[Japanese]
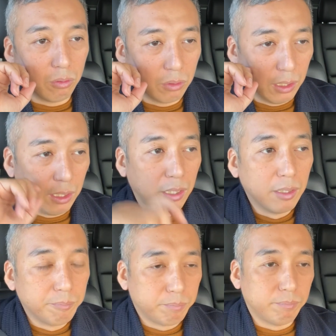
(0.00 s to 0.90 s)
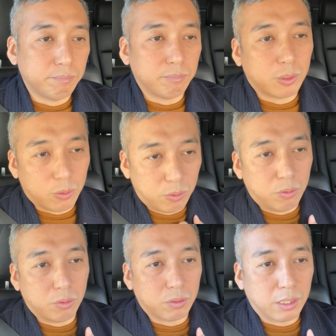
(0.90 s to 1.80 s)
で、うん
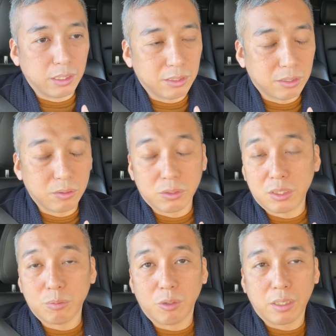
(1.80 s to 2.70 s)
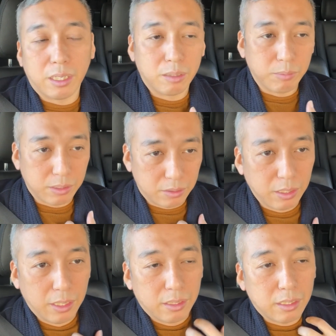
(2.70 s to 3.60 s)
と、現実の質も変わります。
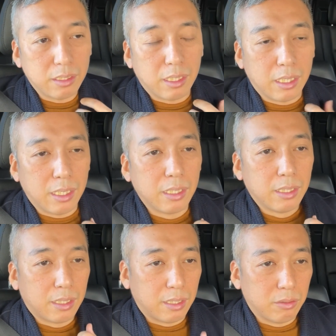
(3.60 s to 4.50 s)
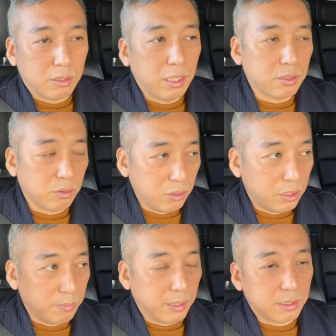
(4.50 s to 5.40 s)
なんなら、あの、聖書の
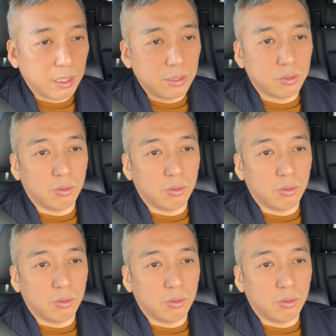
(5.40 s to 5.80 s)
一番最初